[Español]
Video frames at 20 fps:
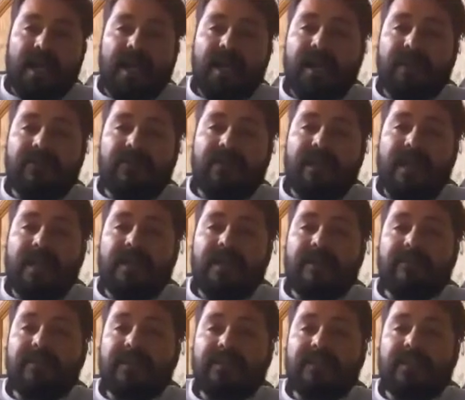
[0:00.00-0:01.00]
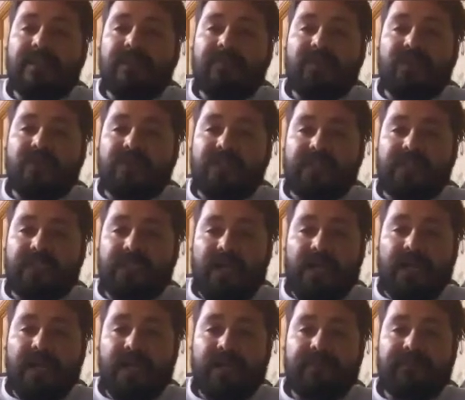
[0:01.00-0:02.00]
caja dorada vas a
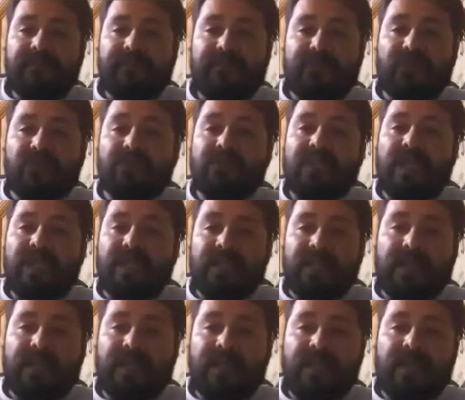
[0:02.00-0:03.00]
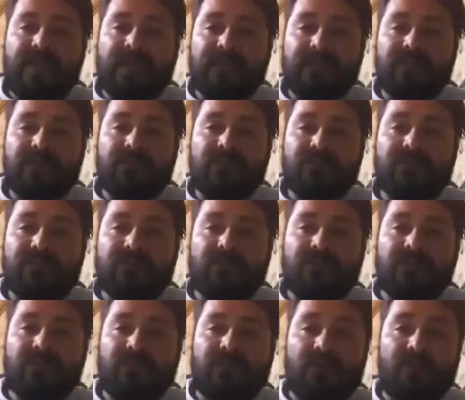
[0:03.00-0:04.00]
depositar tus alegrías,
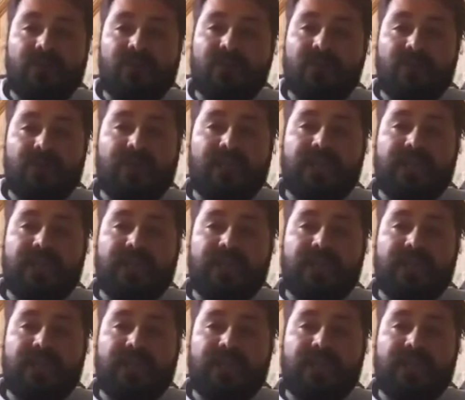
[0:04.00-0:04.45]
todo lo